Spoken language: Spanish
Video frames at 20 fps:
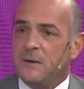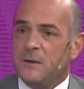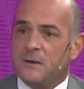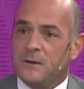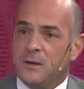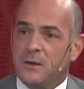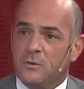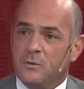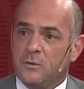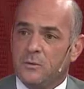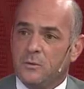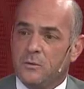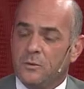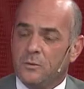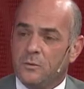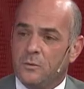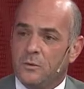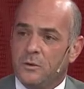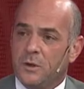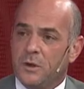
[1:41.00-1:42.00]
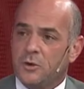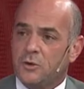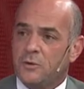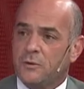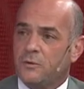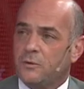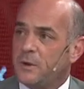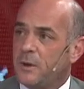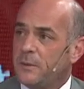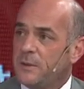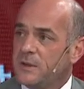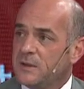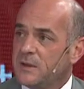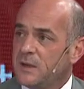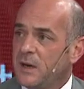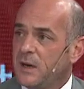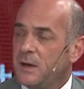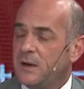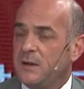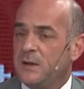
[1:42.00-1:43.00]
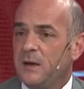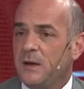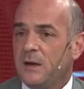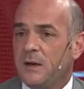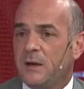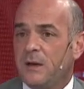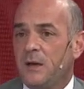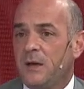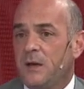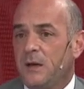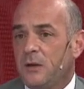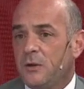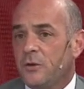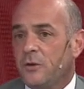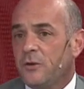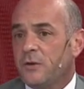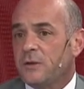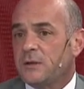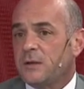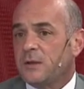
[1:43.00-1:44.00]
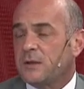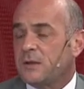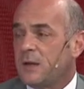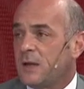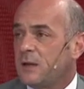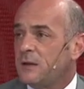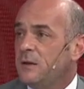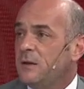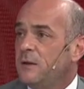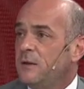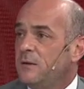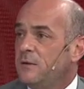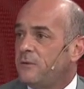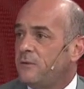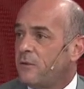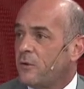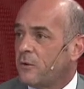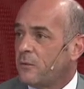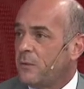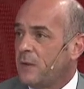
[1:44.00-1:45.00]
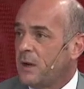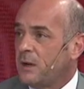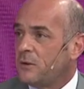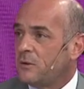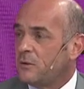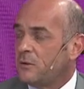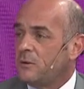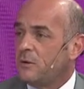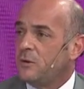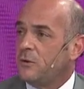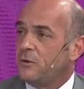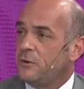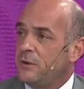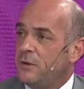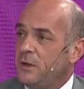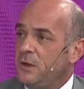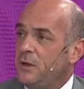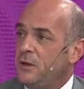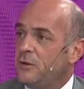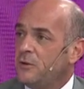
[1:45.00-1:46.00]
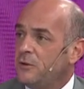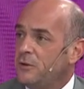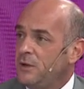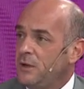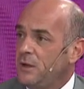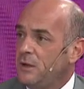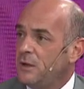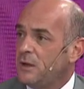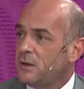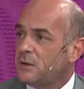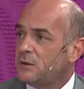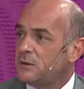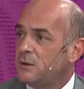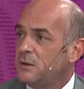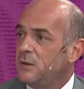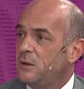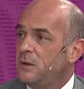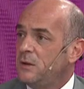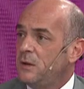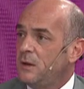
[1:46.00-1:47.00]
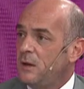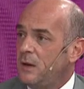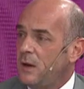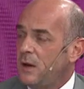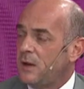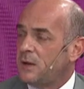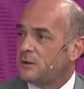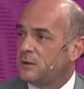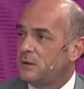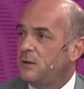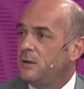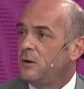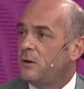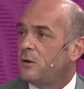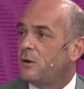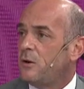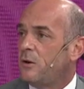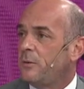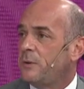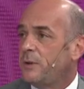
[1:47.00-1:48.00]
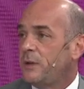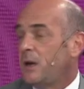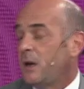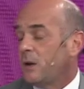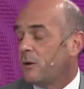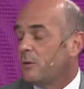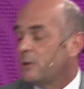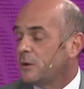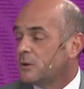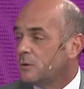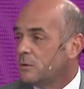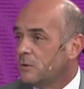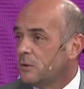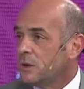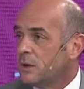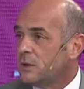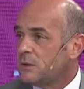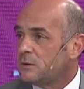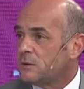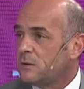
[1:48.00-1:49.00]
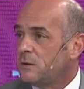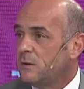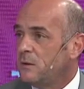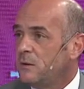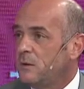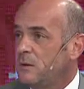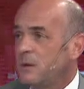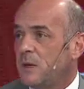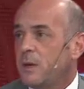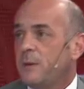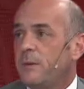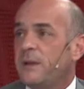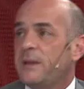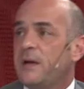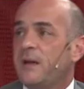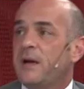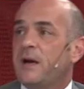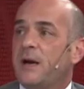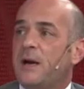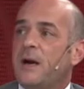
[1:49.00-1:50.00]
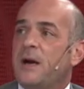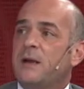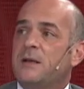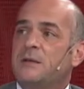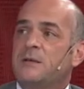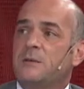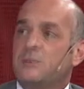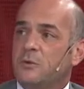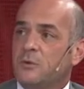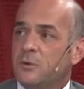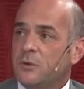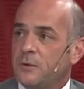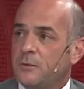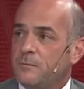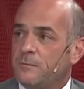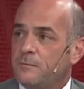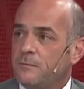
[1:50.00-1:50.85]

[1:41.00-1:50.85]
tiene un, un hecho fundamental y es que es donde se están formando los niños, niñas, las y los jóvenes, las juventudes, que van a encarar ese mundo.